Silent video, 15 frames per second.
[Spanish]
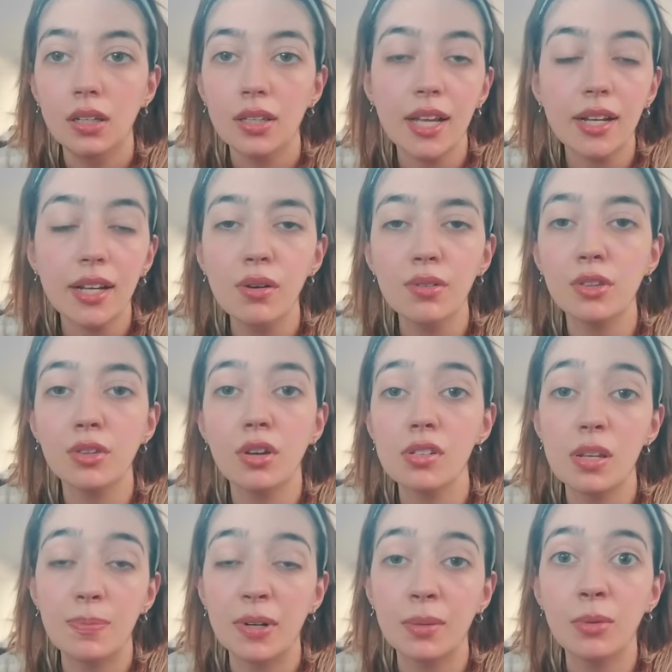Y acá es cuando todo
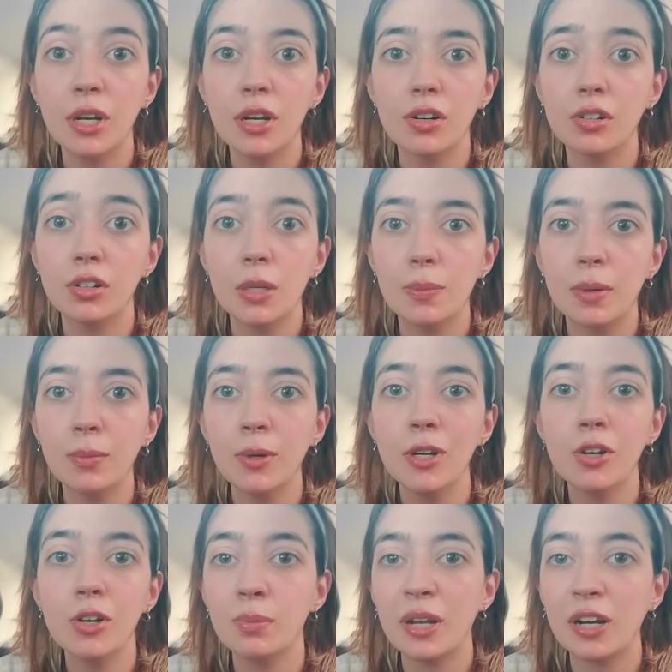se pone muy loco, y por muy
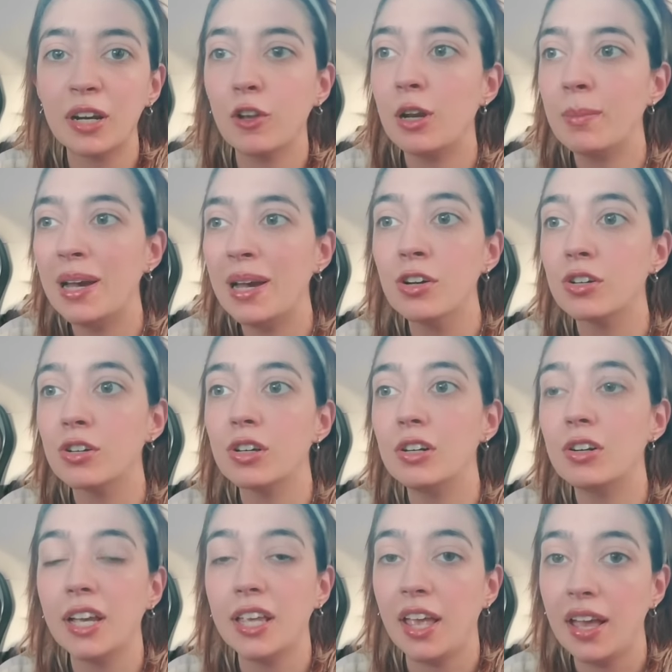loco me refiero a más loco de lo
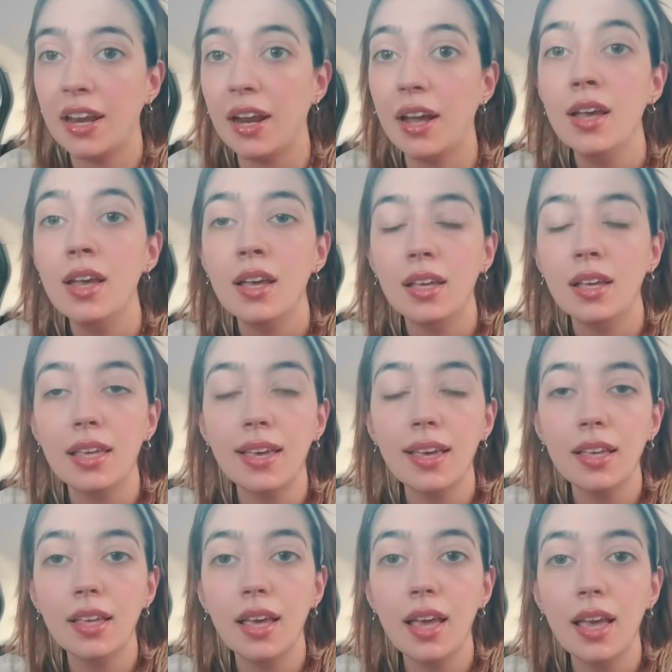que ya era, y es
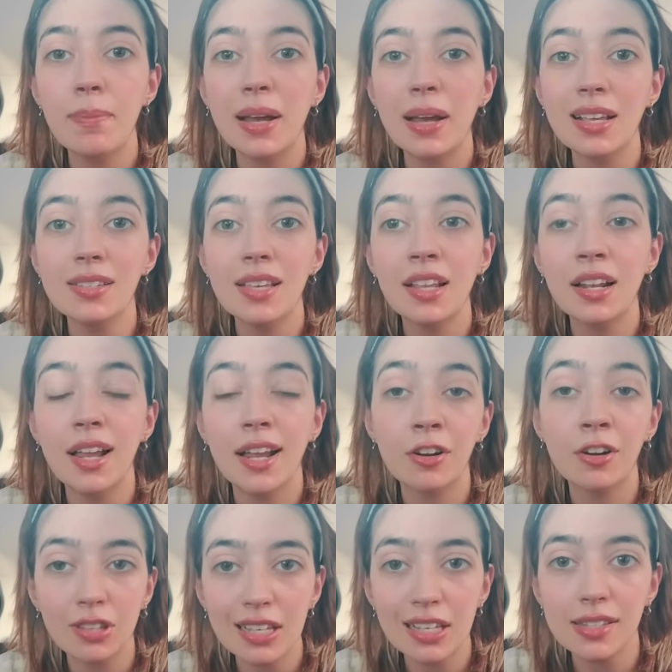que aparecen en las
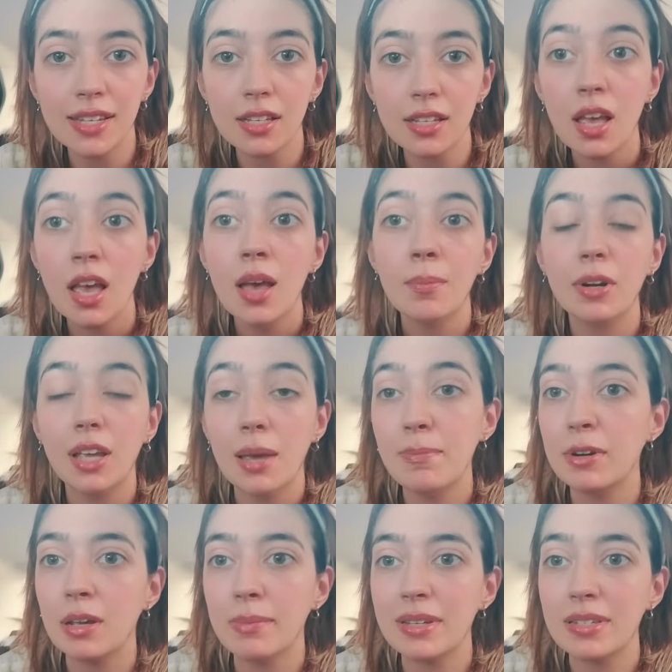noticias. ¿Por qué?
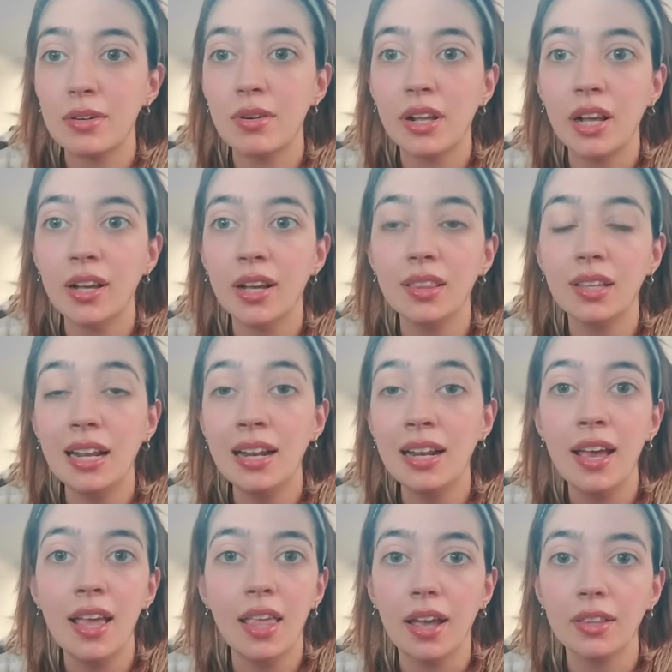Porque pasa el huracán Katrina,
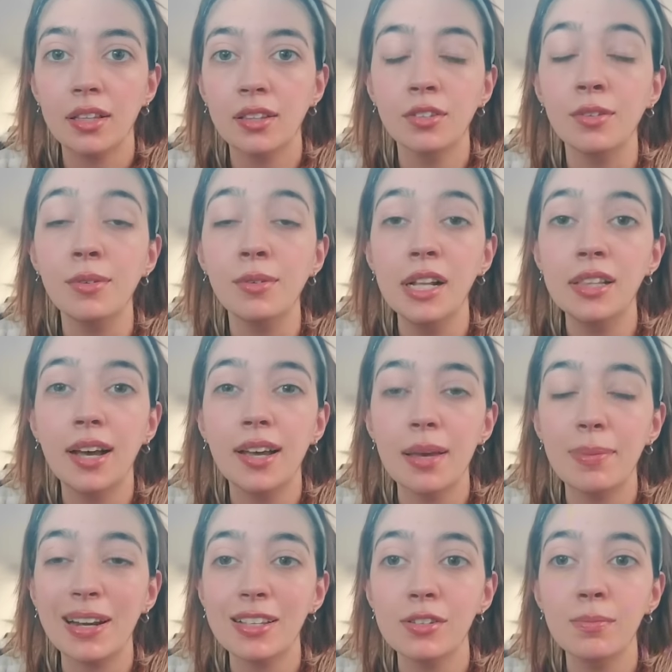ellas están dando vueltas y
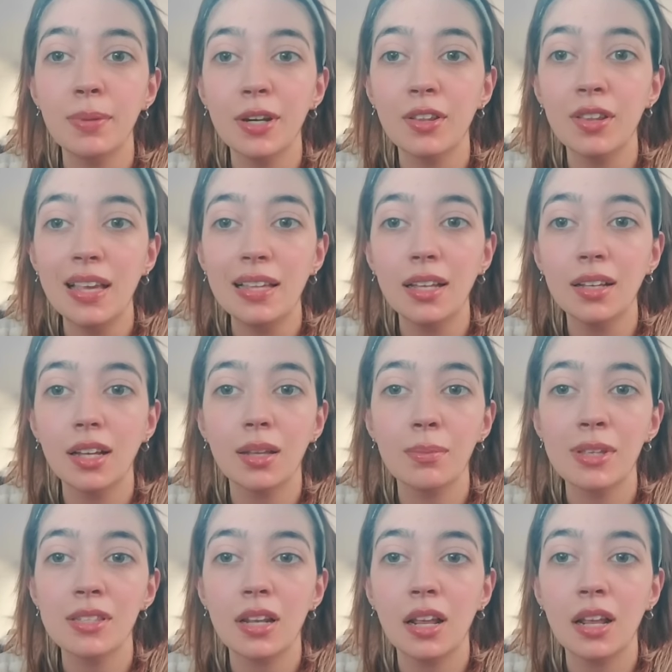aparece un periodista que
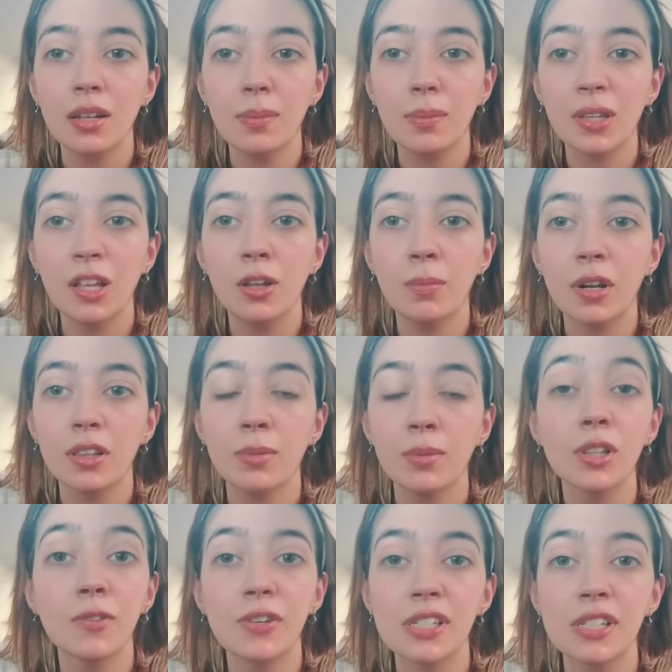también será interpretado por este
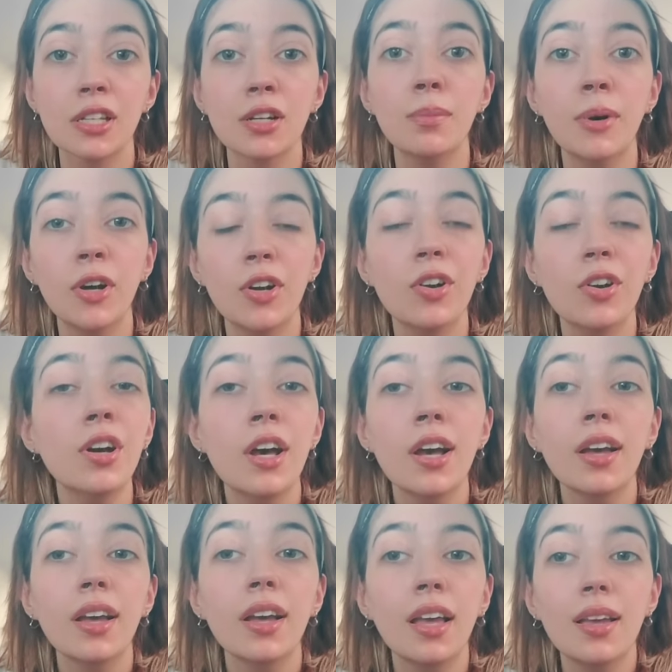multifacético mono
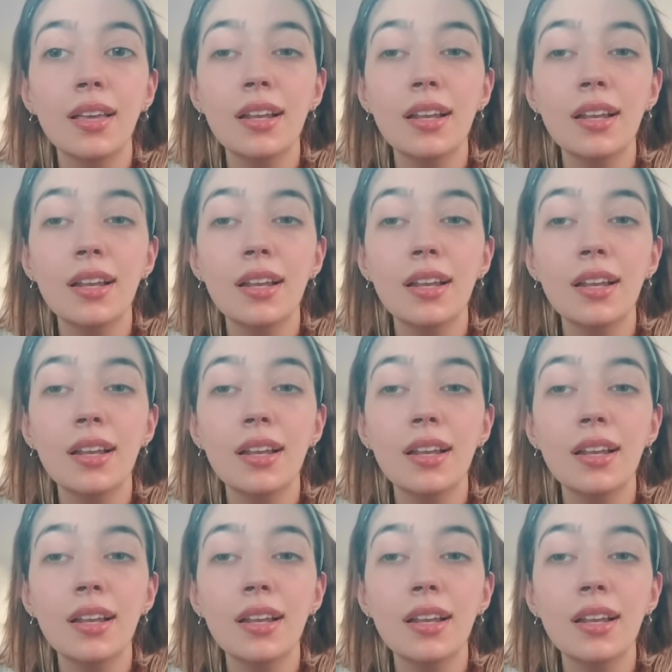eh, y